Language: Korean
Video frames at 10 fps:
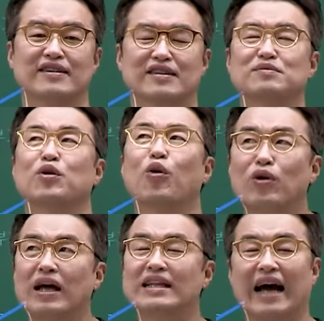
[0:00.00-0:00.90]
그럼 그
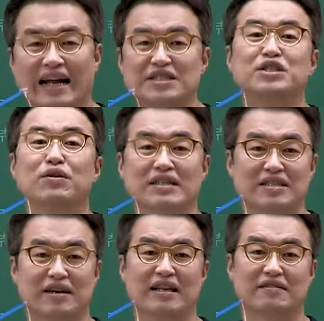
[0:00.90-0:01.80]
혼란을
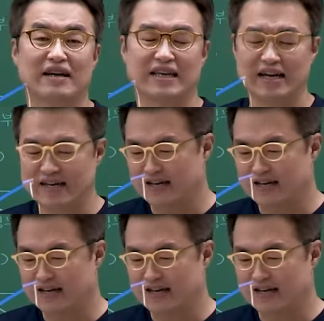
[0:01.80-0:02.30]
안정화시켜야 될 거 아니야?